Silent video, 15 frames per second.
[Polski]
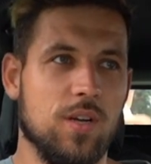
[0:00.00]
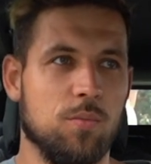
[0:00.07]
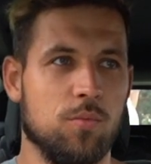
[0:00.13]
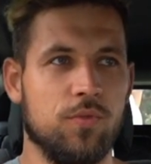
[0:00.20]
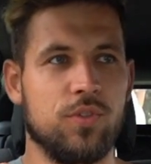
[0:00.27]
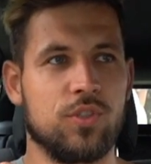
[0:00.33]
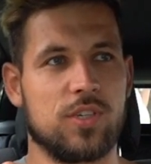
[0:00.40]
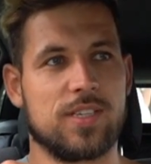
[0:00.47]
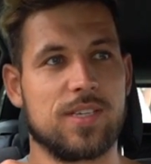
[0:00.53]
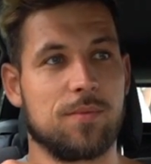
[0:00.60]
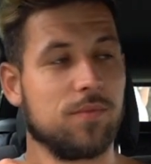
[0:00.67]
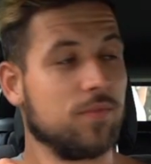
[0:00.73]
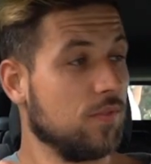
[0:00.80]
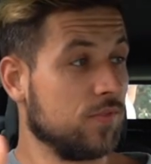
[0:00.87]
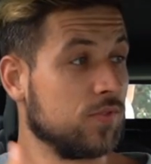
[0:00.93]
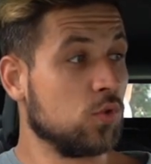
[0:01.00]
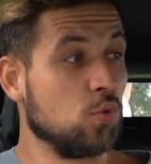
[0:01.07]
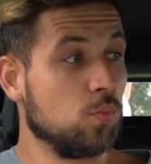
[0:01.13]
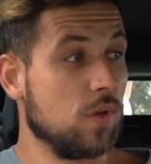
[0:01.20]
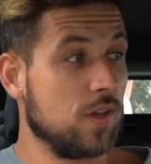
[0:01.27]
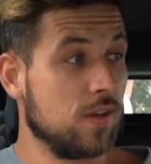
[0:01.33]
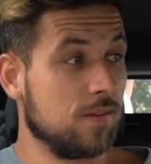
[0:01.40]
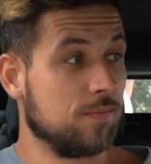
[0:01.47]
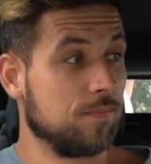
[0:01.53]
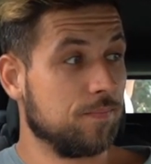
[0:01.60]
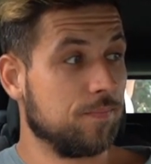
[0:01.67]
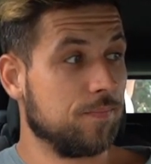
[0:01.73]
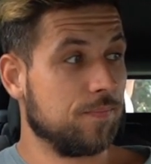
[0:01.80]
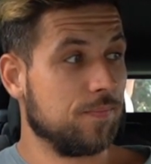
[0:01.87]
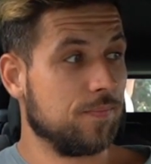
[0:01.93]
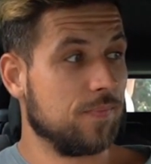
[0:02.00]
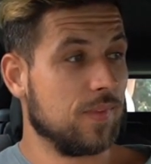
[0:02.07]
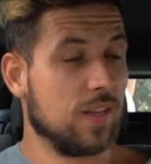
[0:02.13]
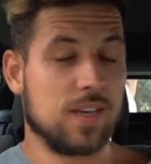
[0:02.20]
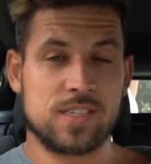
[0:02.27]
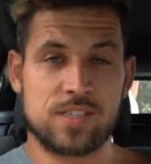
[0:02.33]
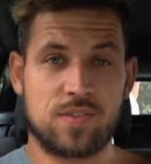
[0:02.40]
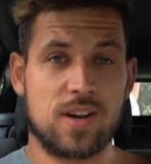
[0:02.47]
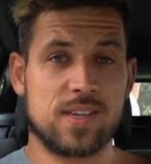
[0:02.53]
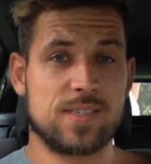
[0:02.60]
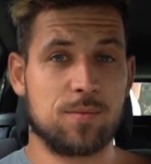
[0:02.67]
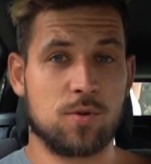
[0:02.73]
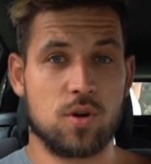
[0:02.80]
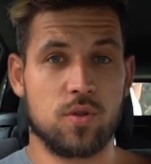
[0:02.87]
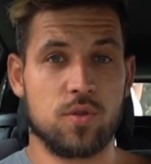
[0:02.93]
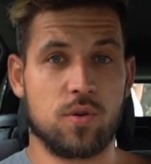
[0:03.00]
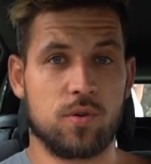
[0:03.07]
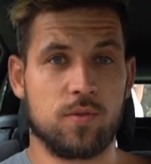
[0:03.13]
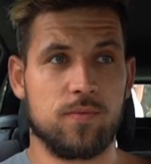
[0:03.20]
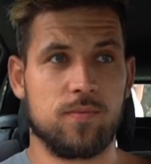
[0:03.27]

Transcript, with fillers: mówi, że sam w sumie zwracam honor.